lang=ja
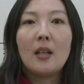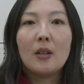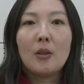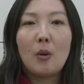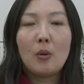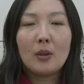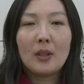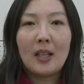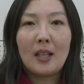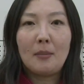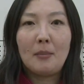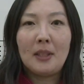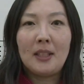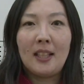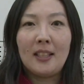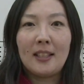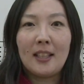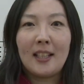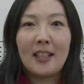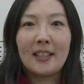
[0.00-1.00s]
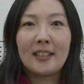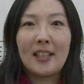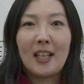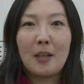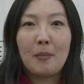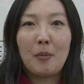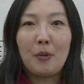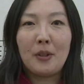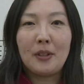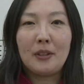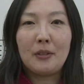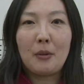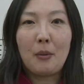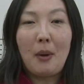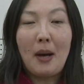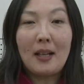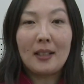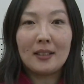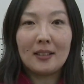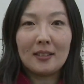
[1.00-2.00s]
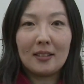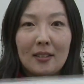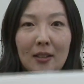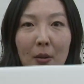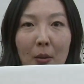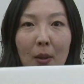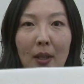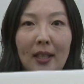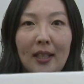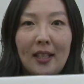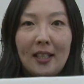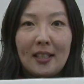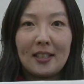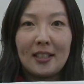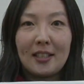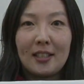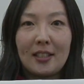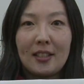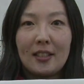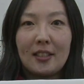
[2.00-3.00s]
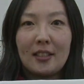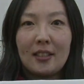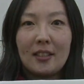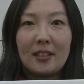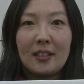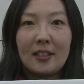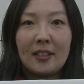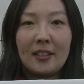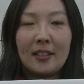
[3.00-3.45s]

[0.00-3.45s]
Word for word: 今回見ていただきたいポイントはこれです